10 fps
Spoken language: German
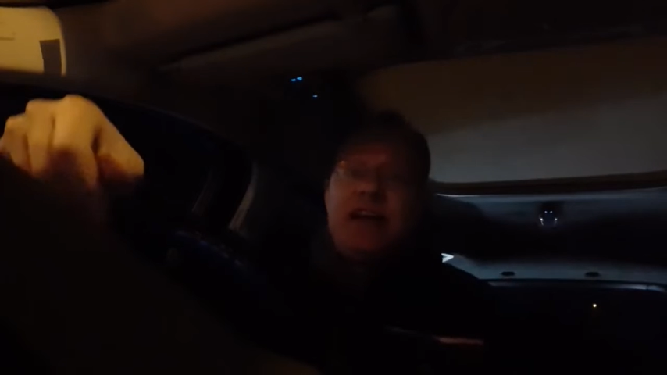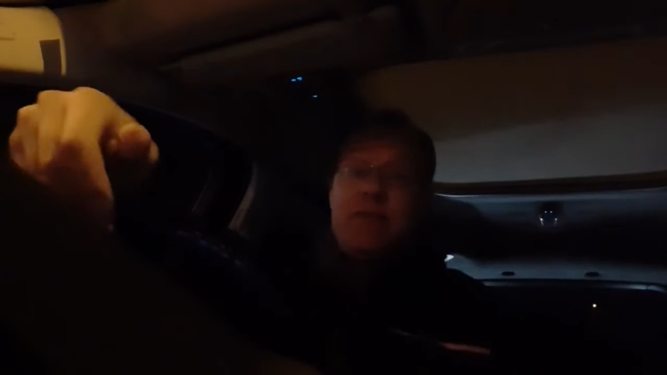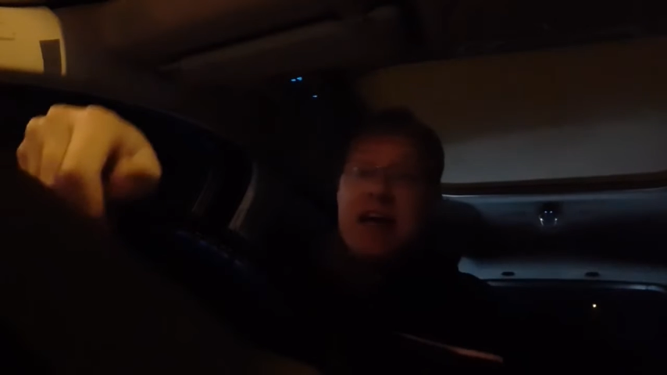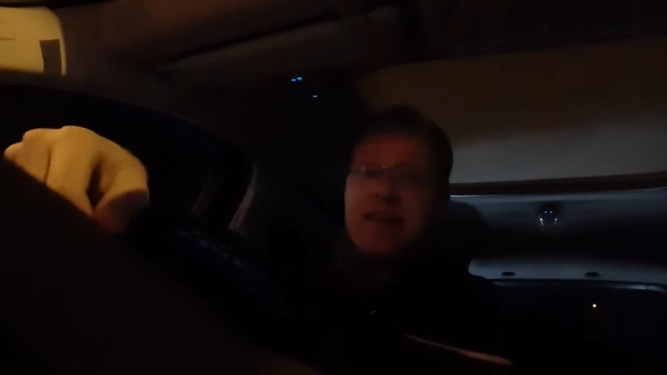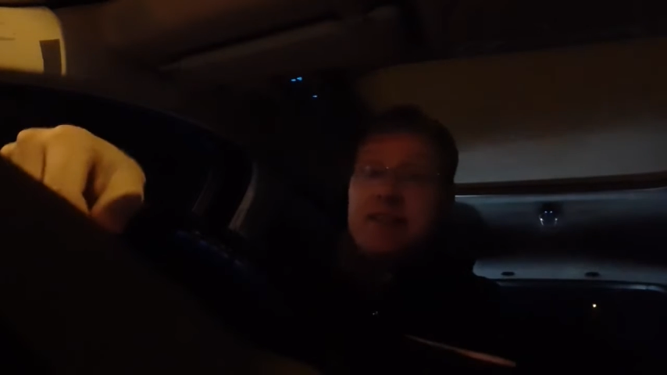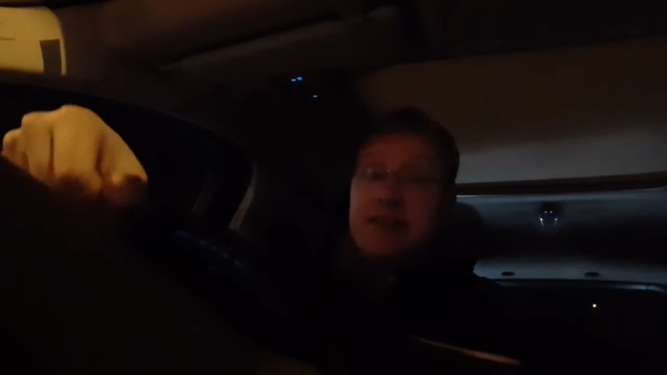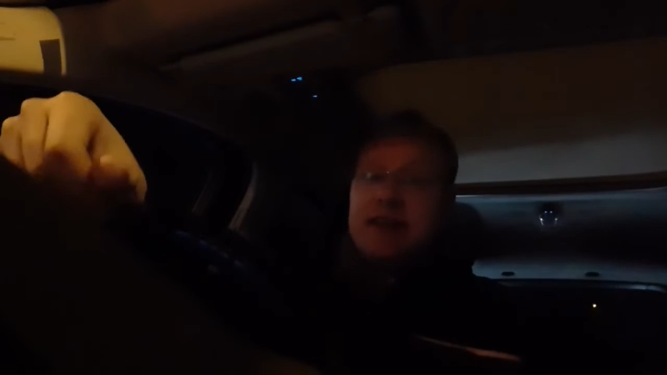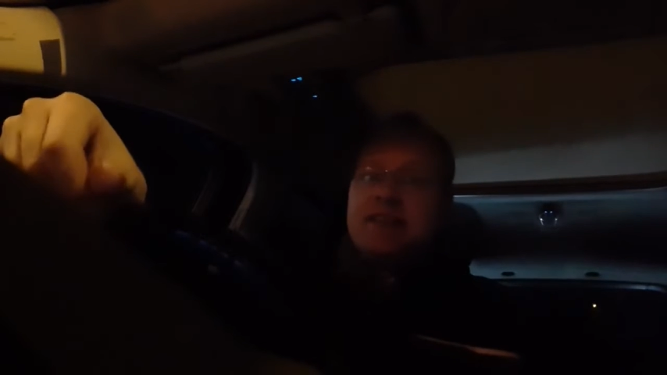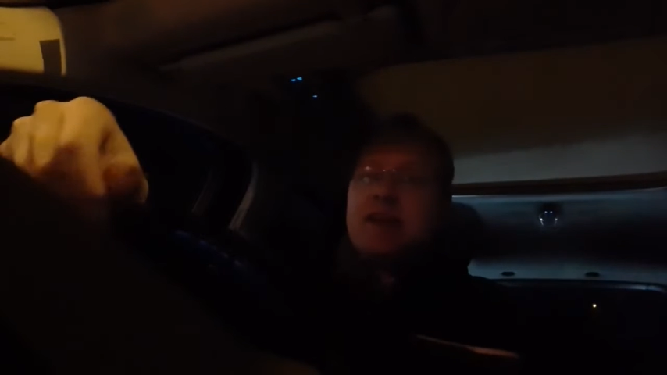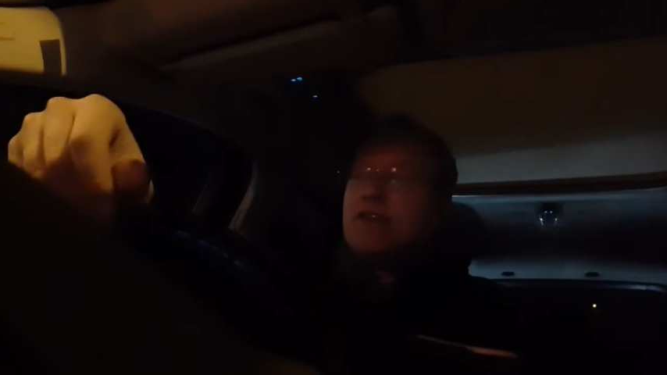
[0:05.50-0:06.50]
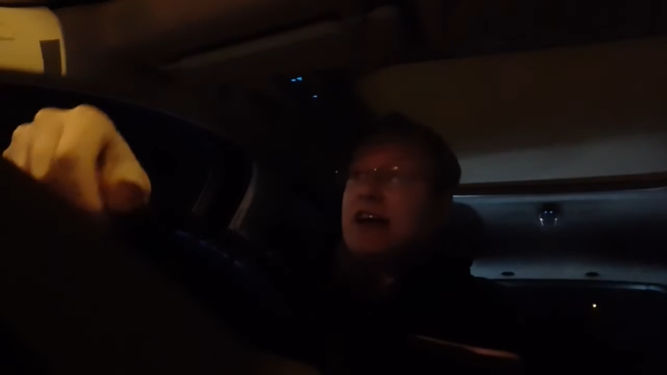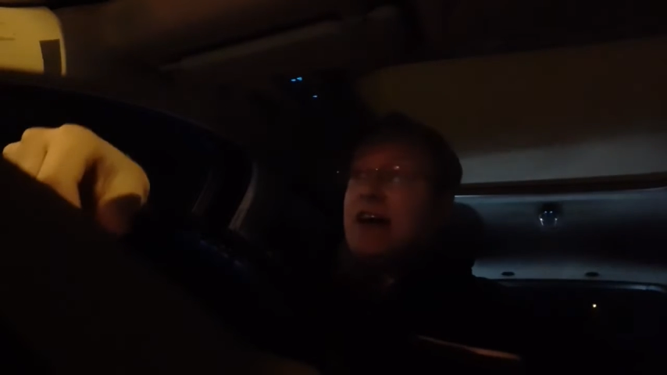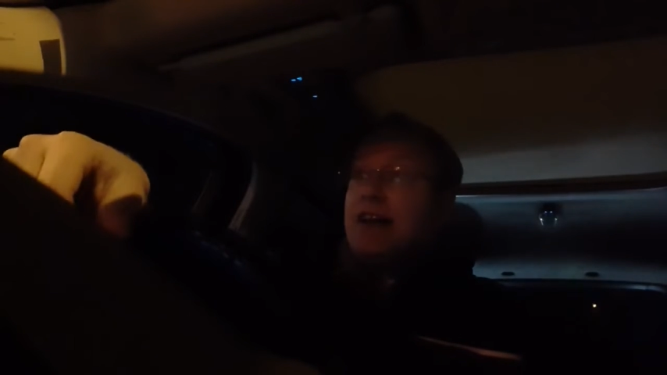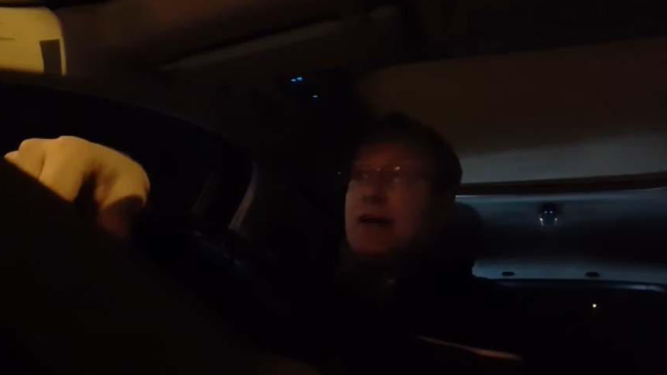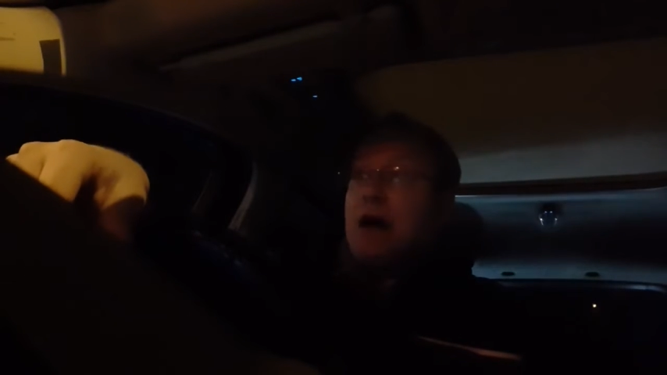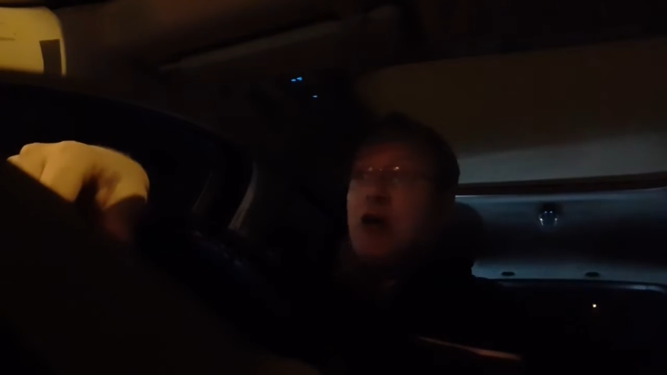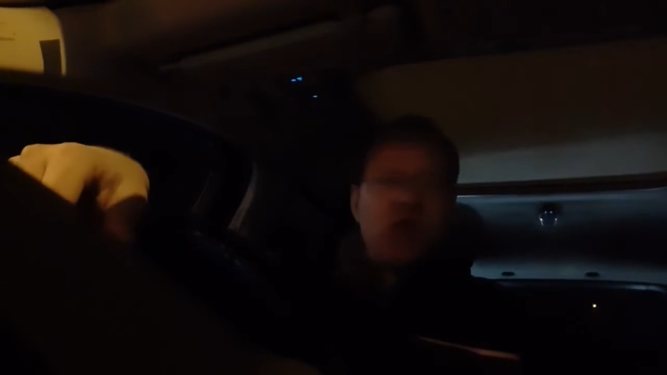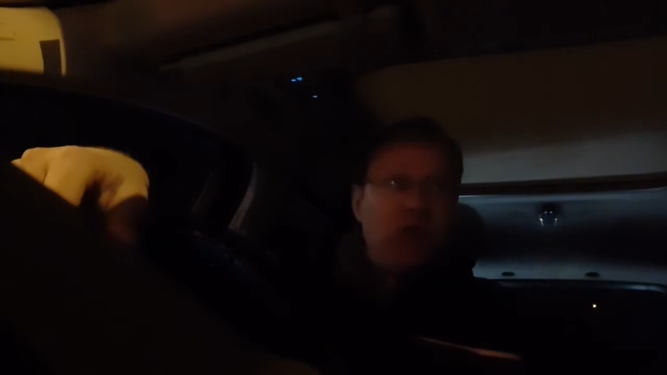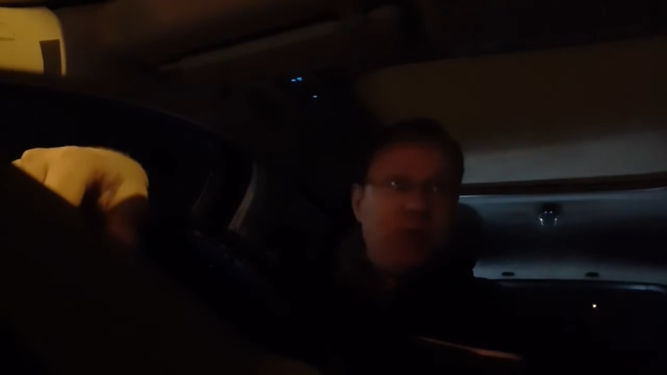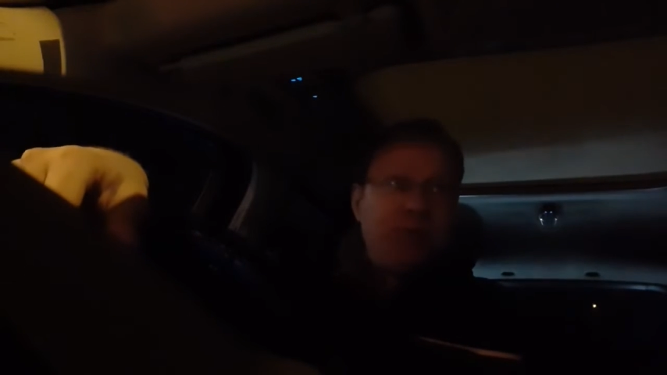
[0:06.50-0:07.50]
ihr merkt, sind wir gerade im
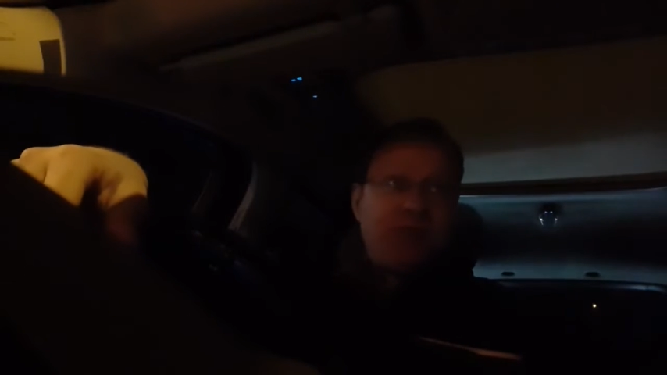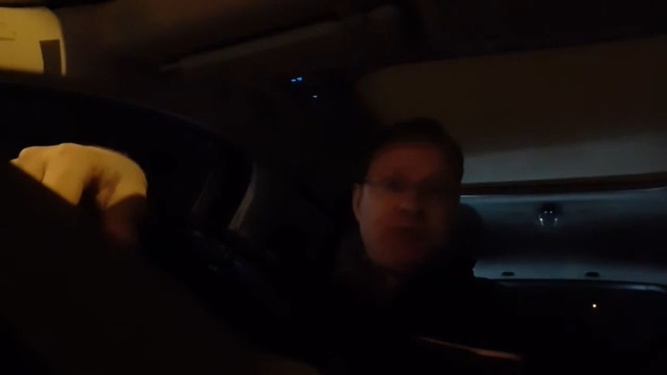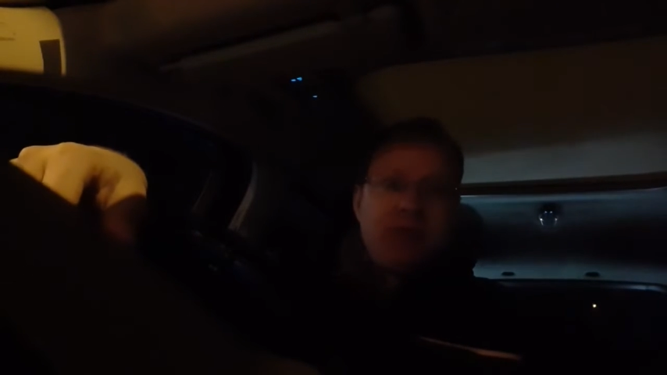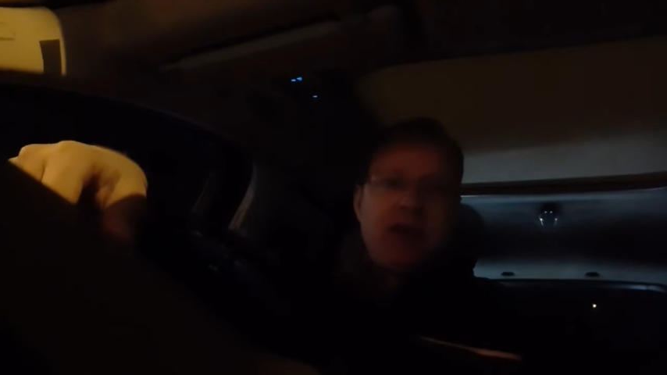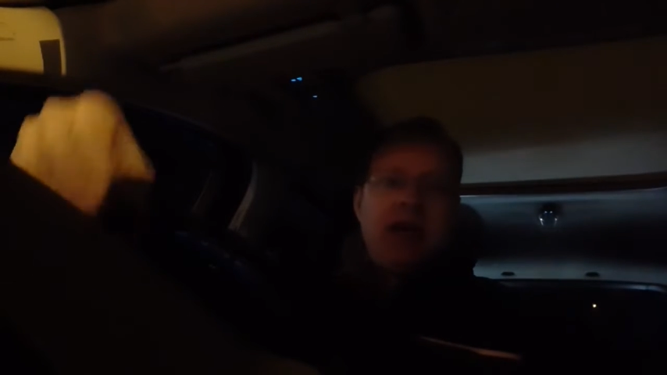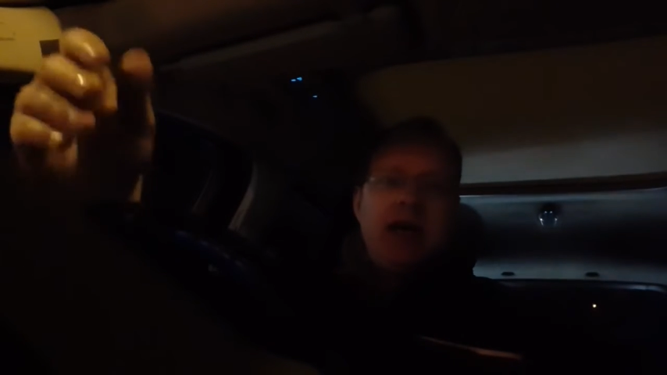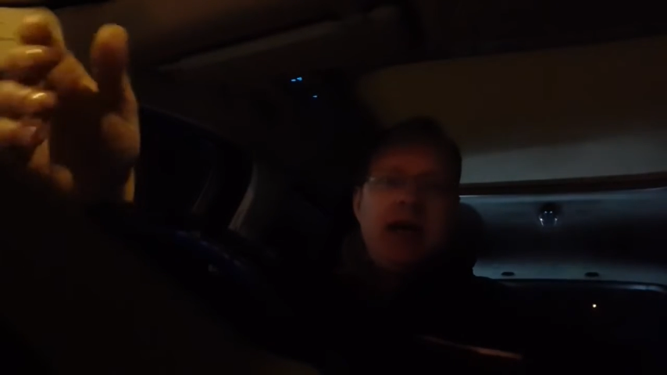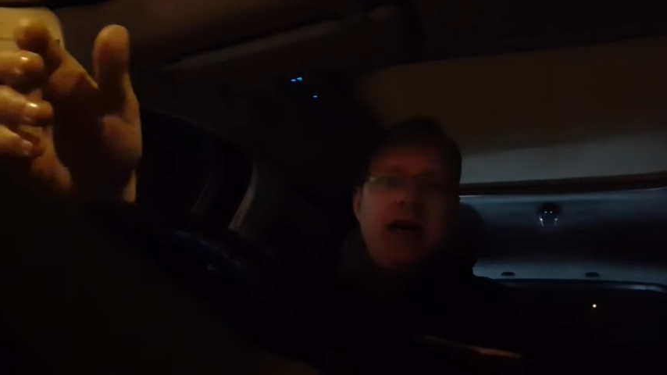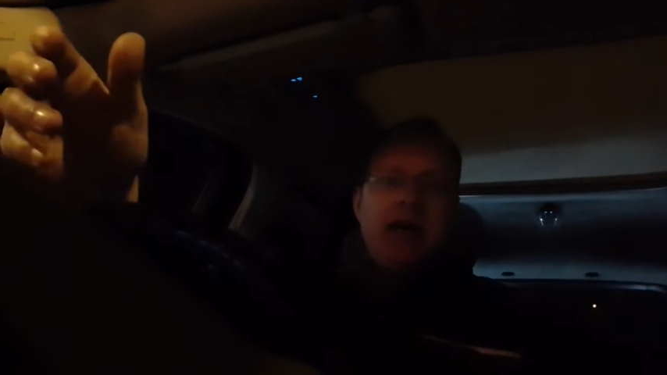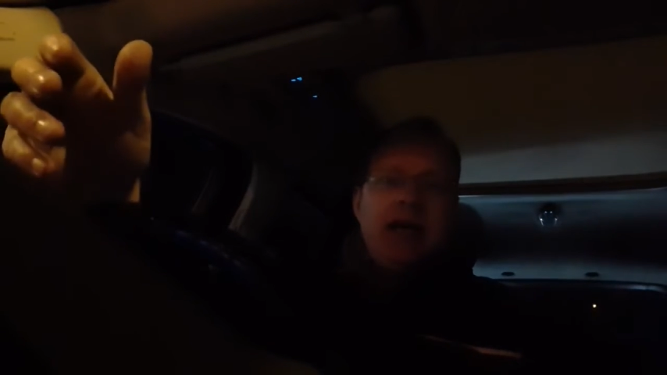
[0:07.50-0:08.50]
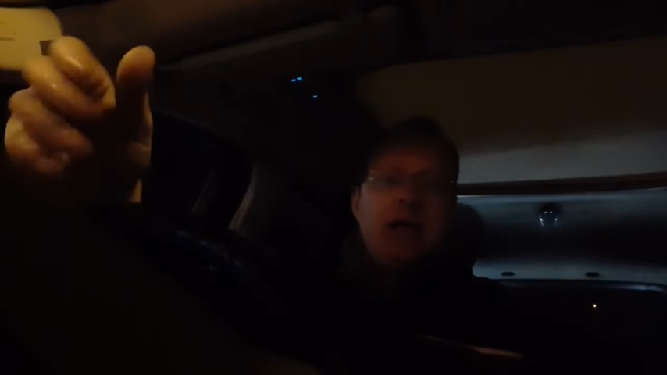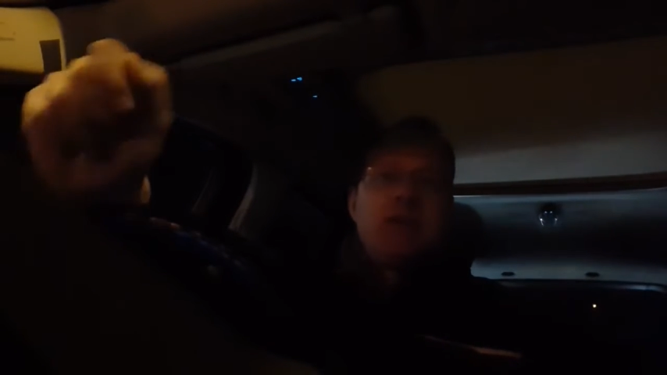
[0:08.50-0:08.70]
Auto. Ich